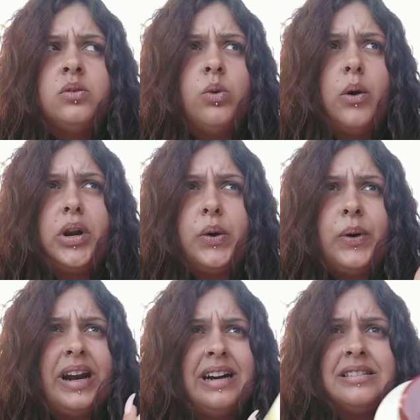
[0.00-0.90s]
2,40
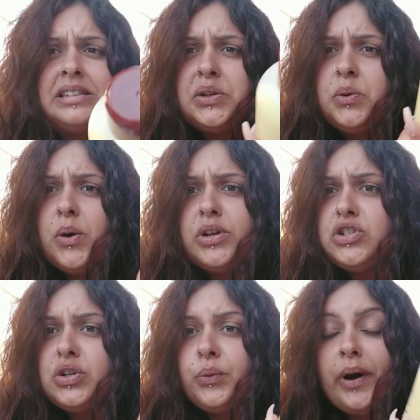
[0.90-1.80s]
euro,
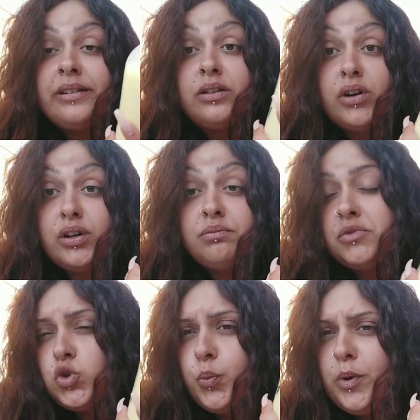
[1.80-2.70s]
2,50 euro, no,
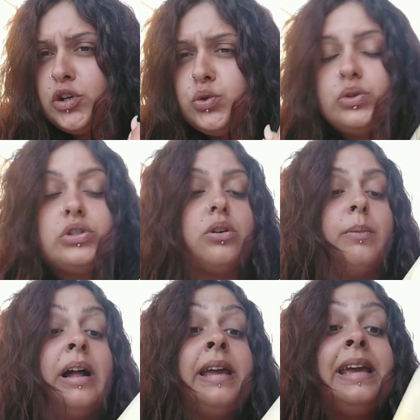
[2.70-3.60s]
super giù
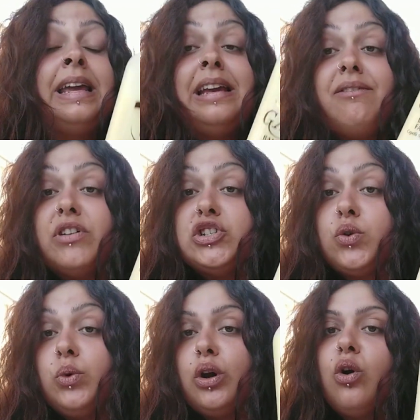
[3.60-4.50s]
insomma.
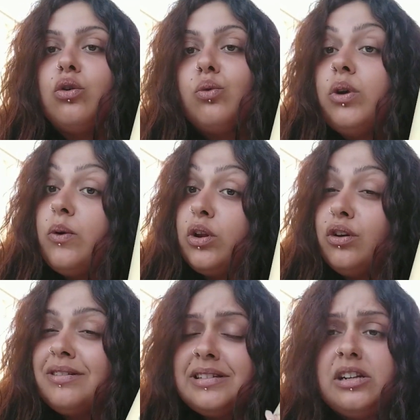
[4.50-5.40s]
Invece qui con
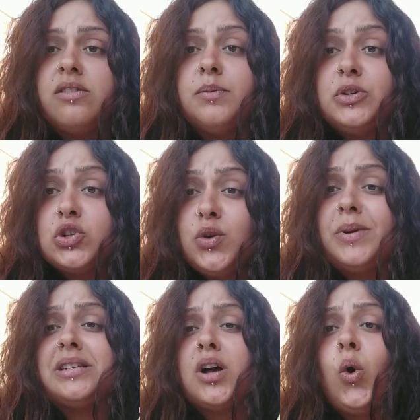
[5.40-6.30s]
1,99 euro mi sono
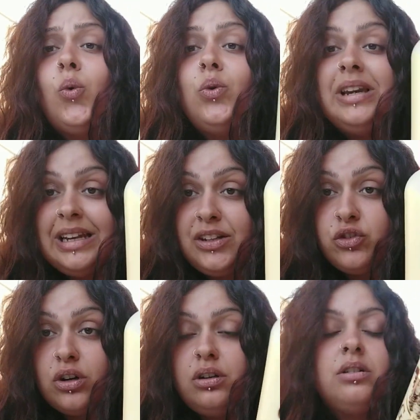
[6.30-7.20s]
presa un
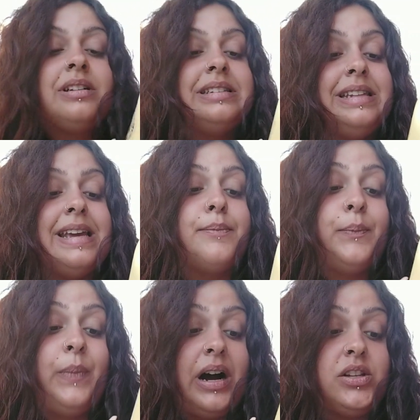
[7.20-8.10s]
litro di
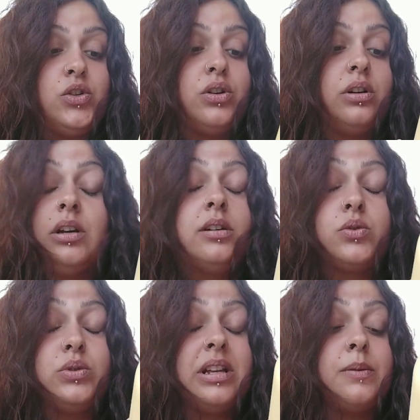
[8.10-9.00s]
bagno, eh,
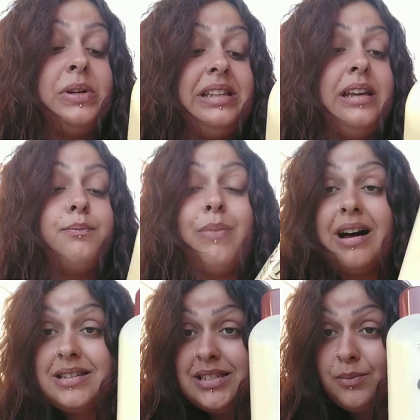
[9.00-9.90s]
scusatemi, di
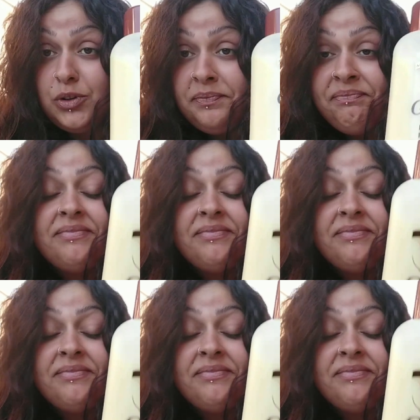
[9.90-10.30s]
balsamo